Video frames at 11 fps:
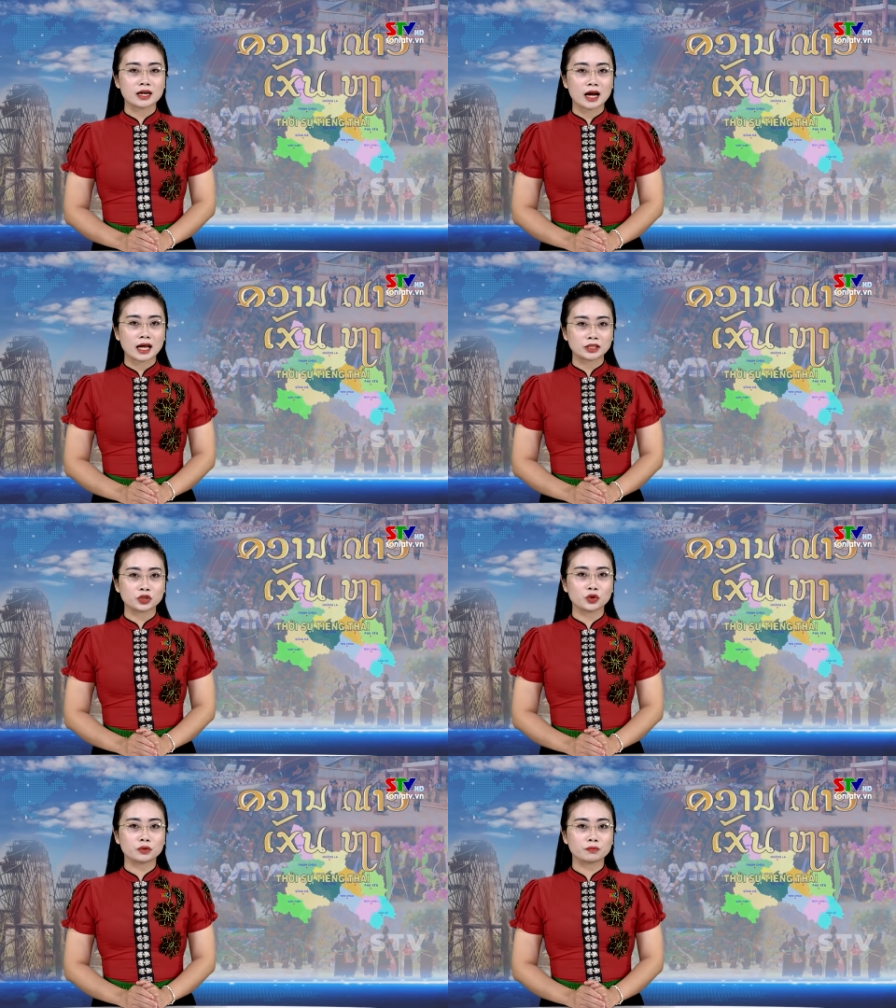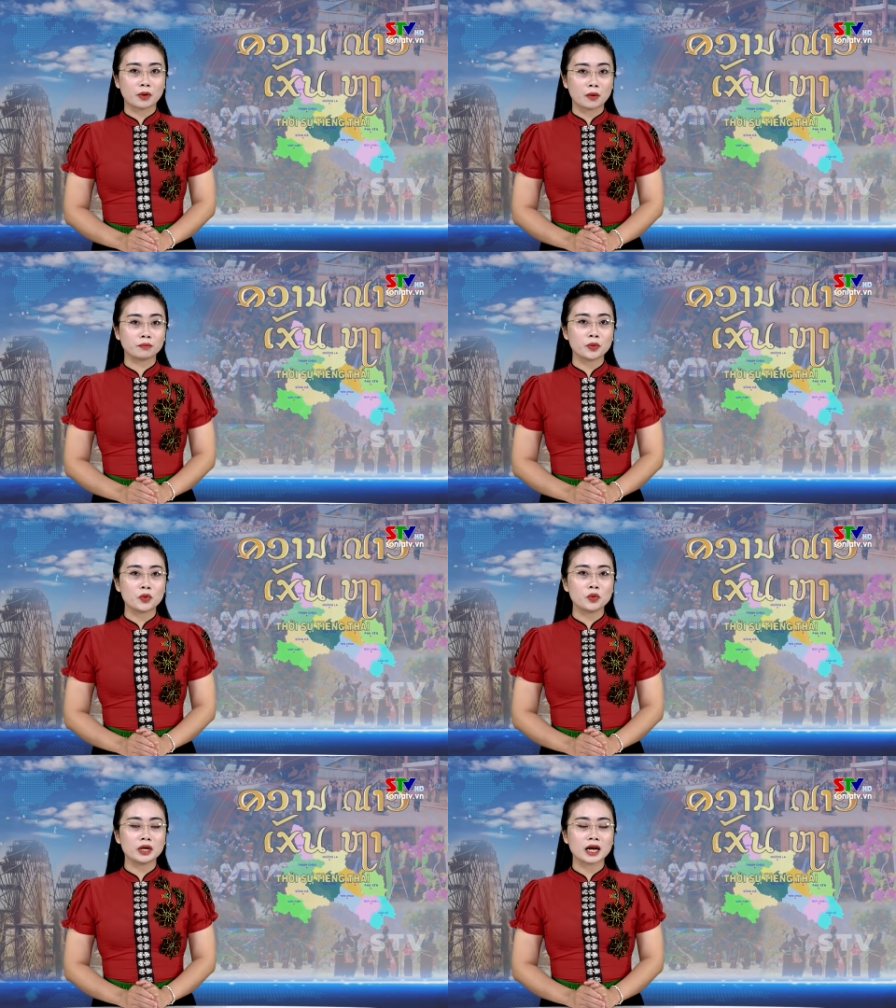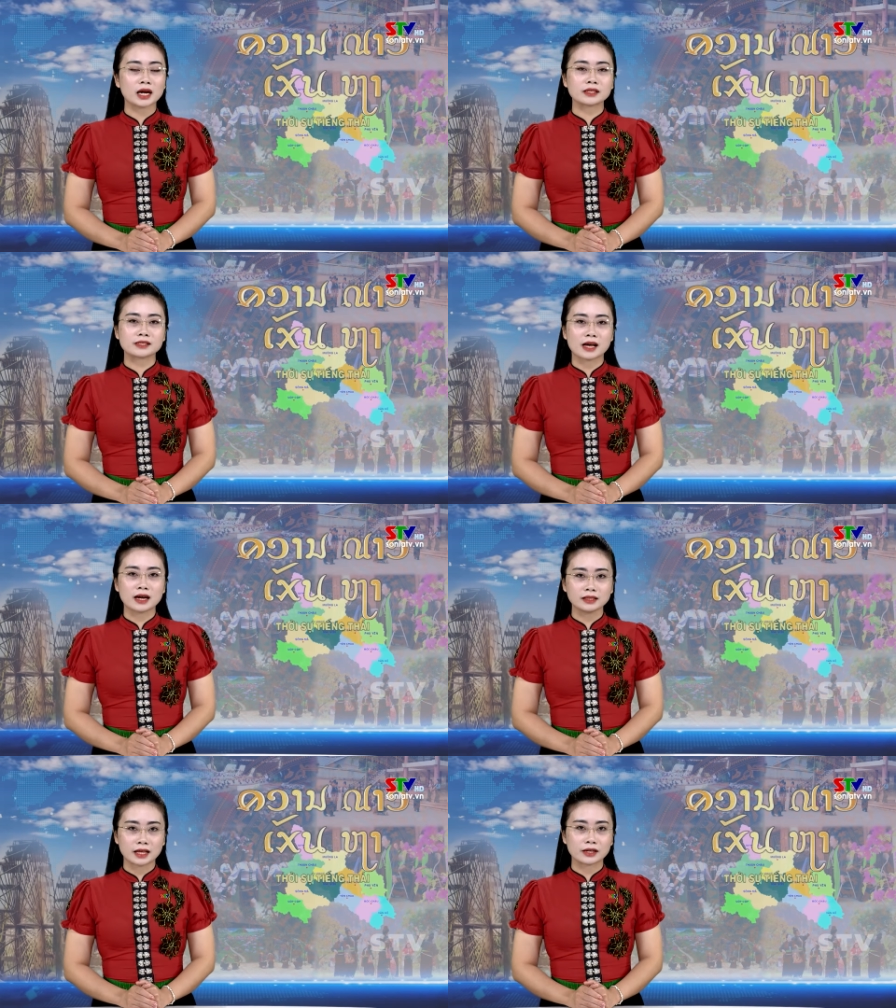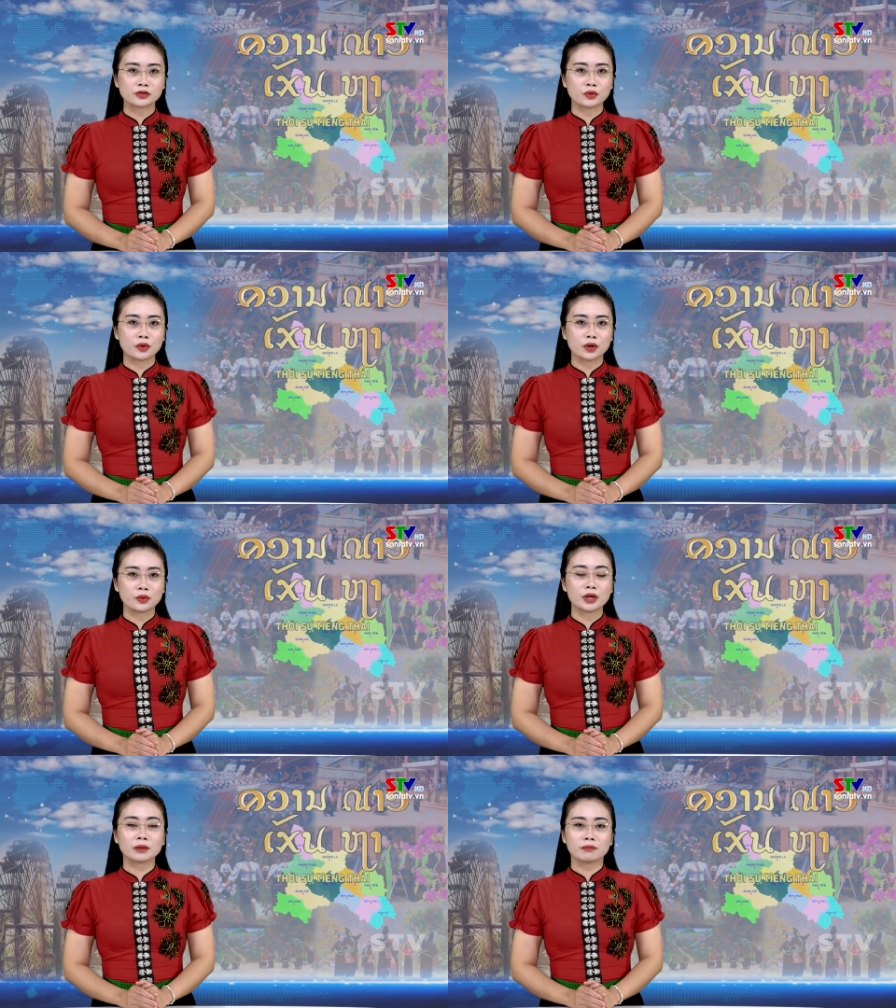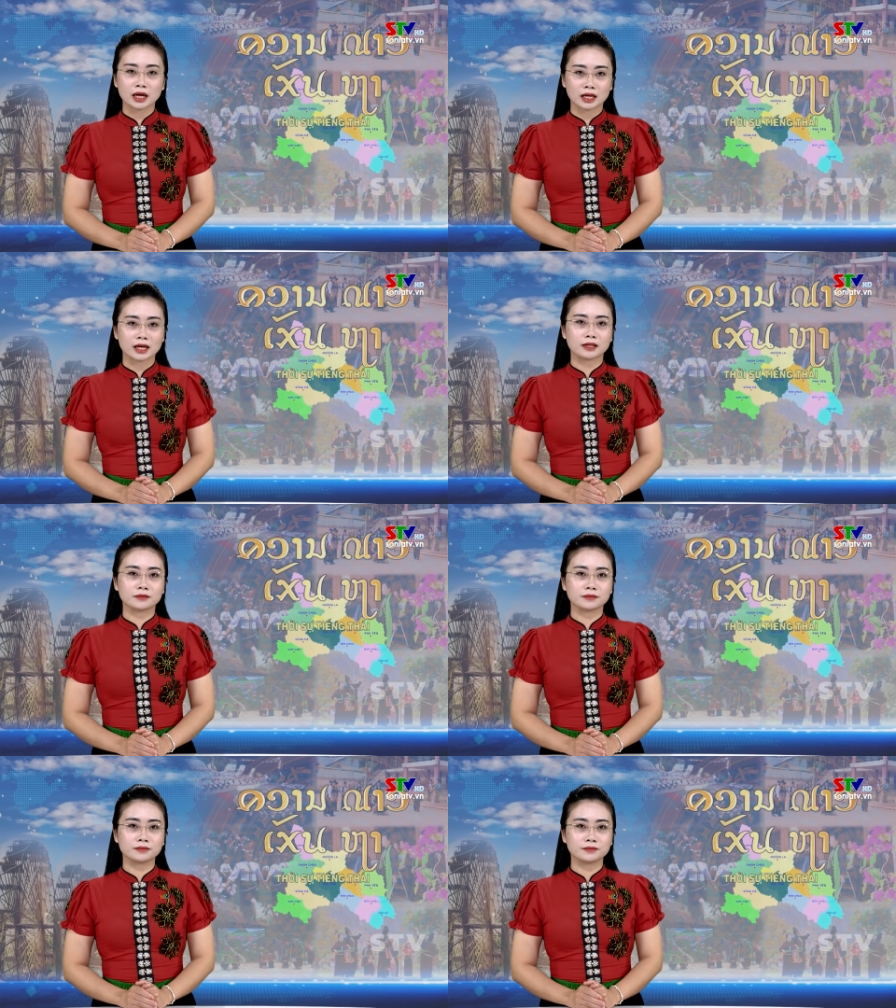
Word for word: càn trột bòm pu nặng xá tà xùa, huyện Bắc Yên.